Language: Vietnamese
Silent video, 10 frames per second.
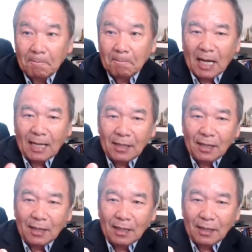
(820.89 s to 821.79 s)
mà
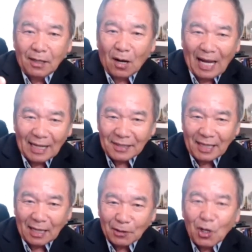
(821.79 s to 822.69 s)
giờ hai
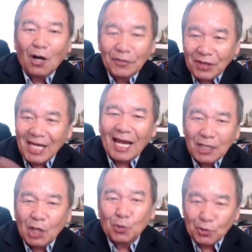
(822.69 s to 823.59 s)
tiền có tí lần
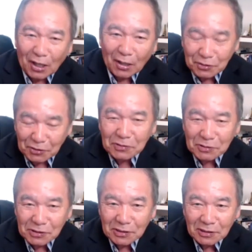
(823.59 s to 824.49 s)
giờ tụt trâu sự
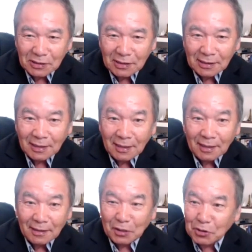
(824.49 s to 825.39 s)

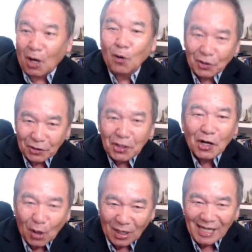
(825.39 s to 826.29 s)
chỉ cho hậu lượng đây giờ
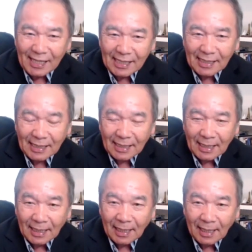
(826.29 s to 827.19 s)
có lý
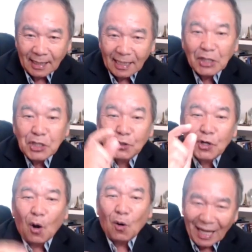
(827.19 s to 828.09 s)
ta chỉ
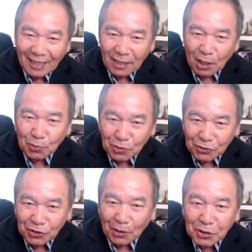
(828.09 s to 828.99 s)
cổ lên giờ tụt
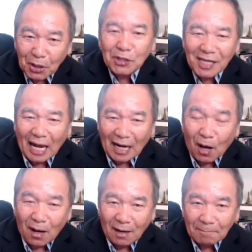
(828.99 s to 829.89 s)
cho trâu tí giải
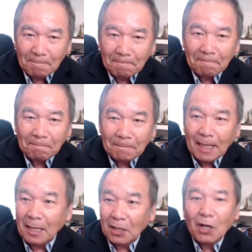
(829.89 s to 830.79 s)
có
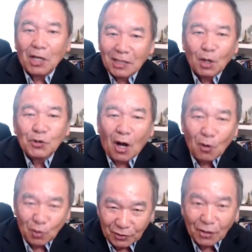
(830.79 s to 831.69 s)
có giờ tàu cho
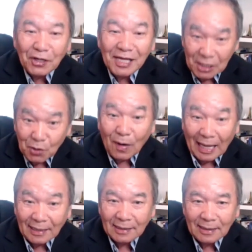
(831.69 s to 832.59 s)
hậu lượng đó này như vậy